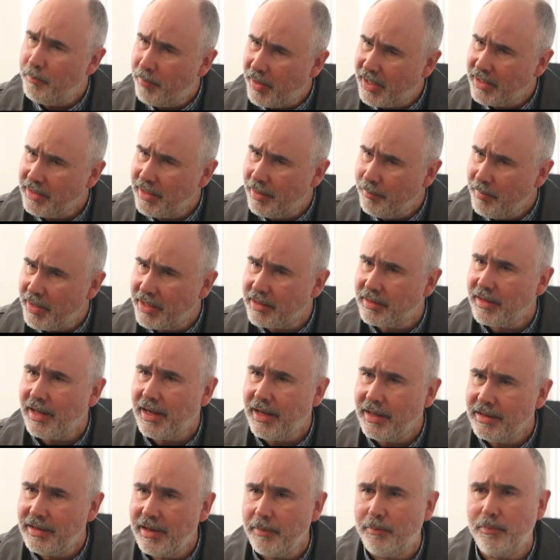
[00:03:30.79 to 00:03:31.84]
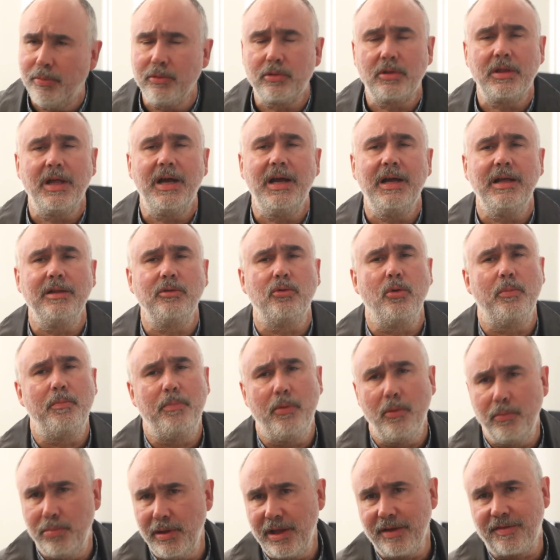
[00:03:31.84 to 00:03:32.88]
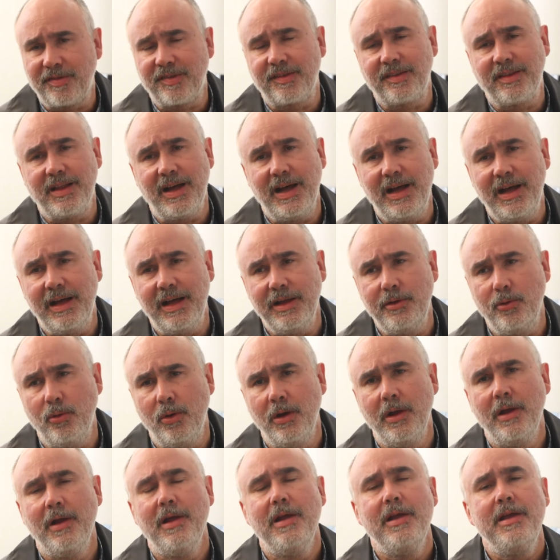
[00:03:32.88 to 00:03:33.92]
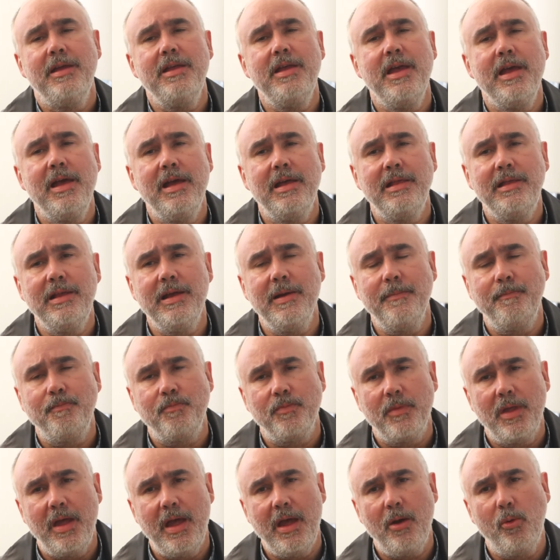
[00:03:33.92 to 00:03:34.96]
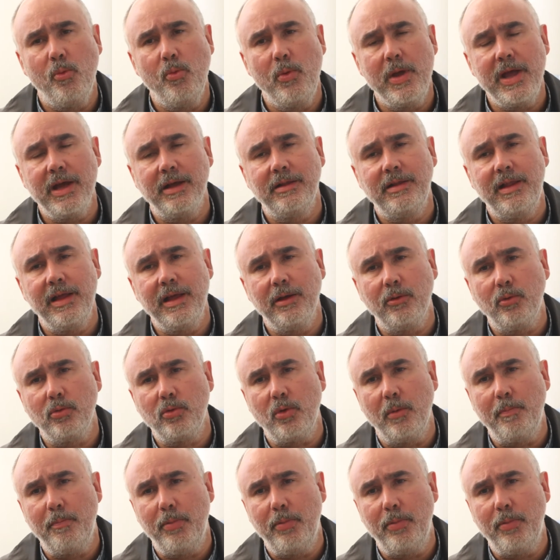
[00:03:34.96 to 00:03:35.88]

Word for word: parlamentar, deputado, publicitário e ele é um herdeiro do